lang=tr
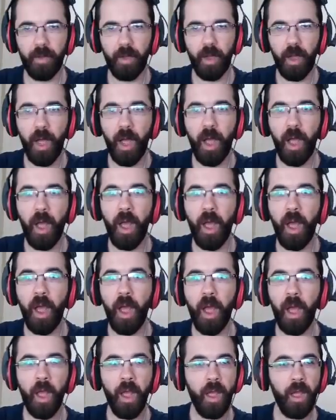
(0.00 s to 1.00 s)

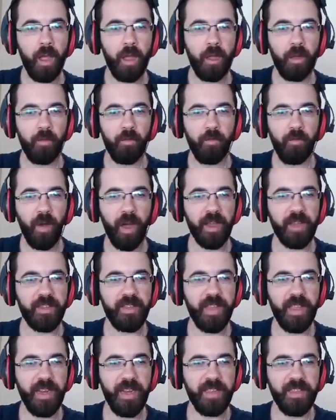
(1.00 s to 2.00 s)
Aa!
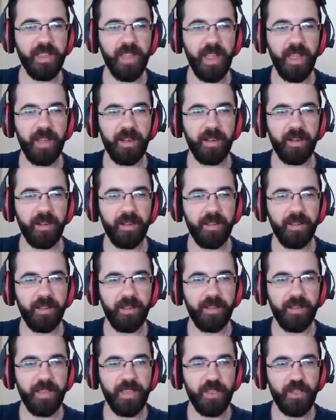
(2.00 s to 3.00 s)
White'i elediler.
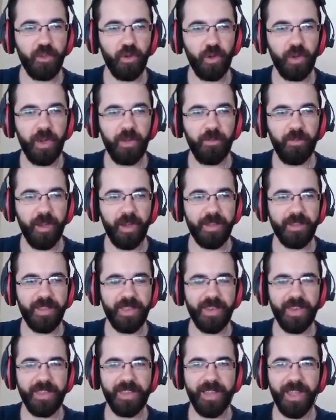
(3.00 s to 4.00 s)
İki oyla
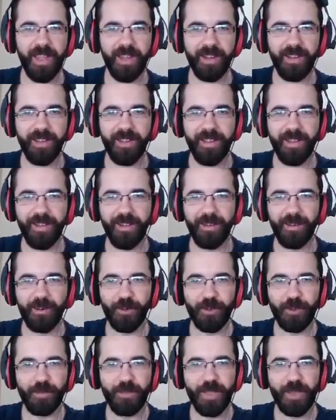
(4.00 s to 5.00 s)
White'i elediler.
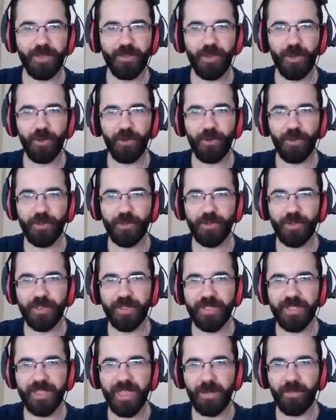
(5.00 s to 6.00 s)
Oğlum ne güzel oynuyorsunuz
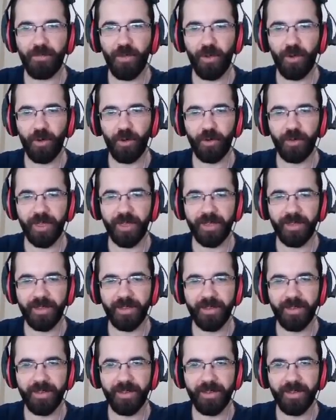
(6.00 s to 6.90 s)
siz. Hep böyle oynayın.